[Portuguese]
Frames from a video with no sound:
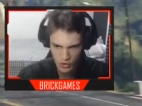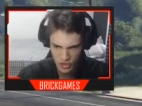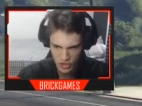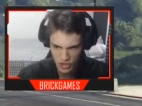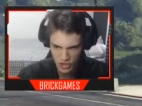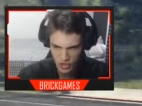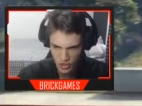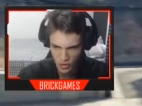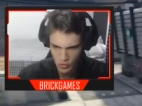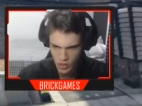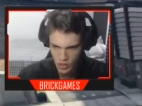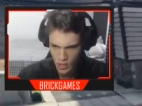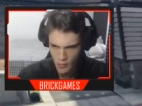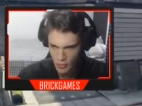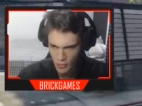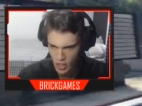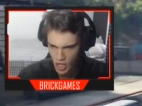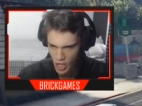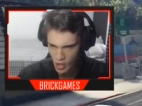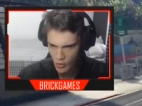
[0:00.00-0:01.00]
a gente é um
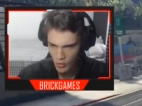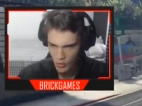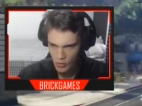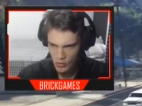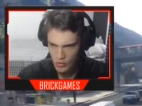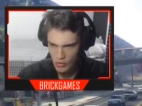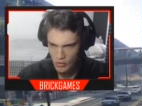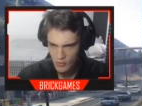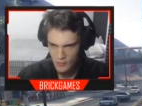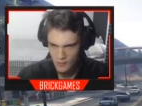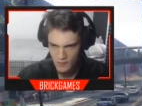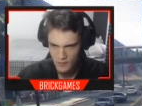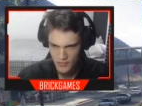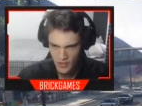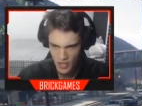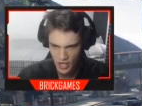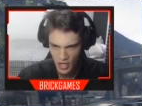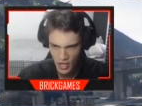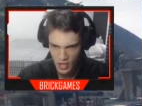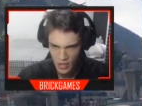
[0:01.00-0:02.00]
camburão.
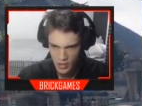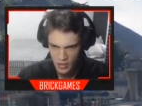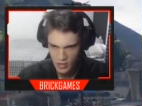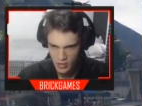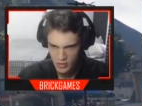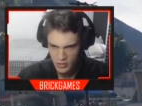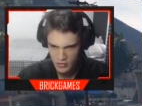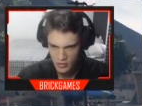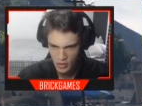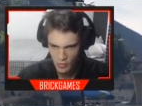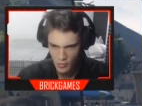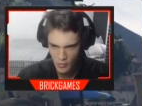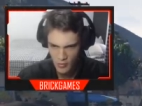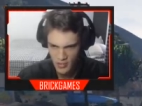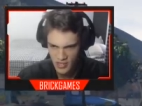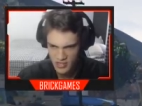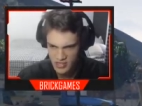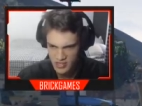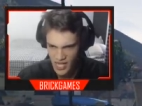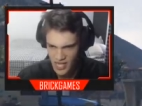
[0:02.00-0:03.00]
Ah, somos
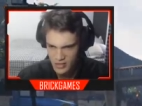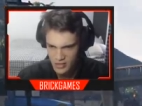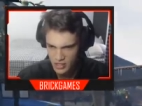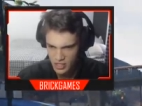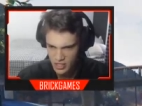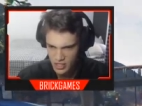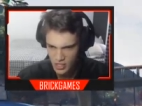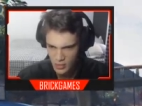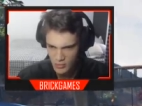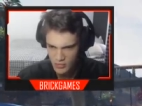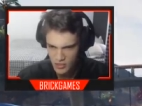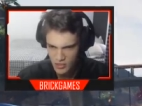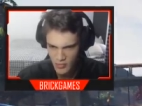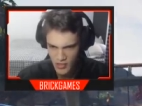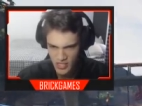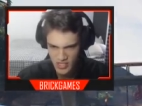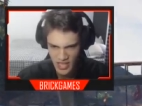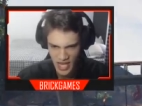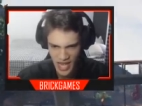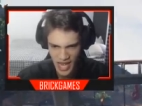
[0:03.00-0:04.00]
blindados aqui, estamos de
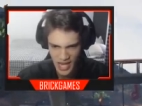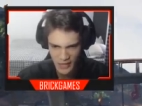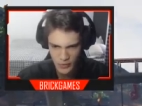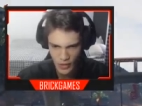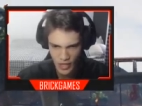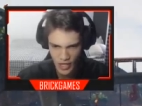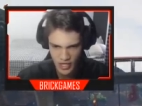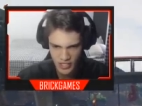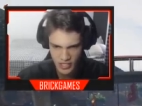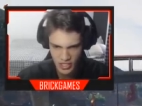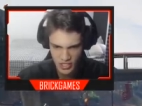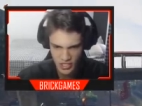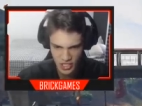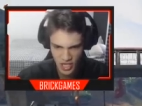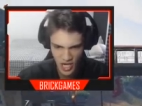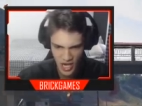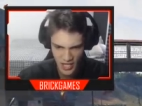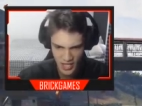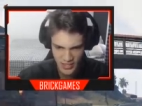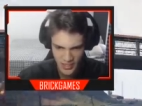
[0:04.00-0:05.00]
blindado, hein, agente
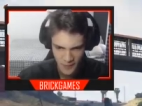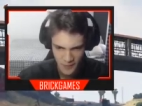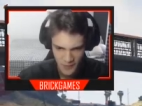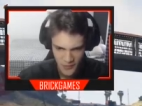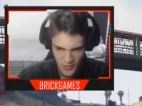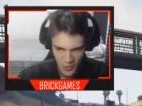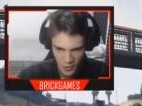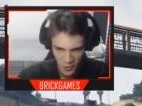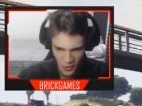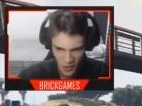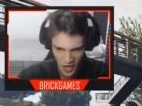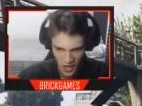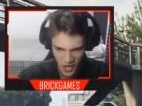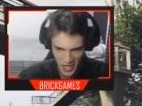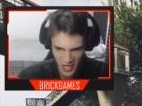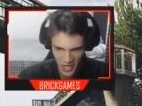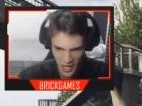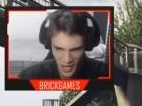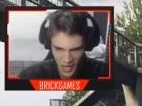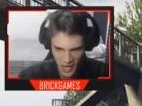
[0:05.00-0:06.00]
Carter.
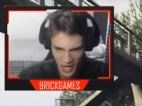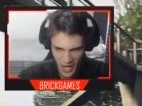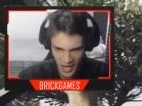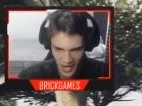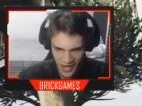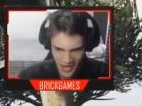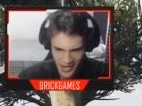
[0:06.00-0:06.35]
Olha,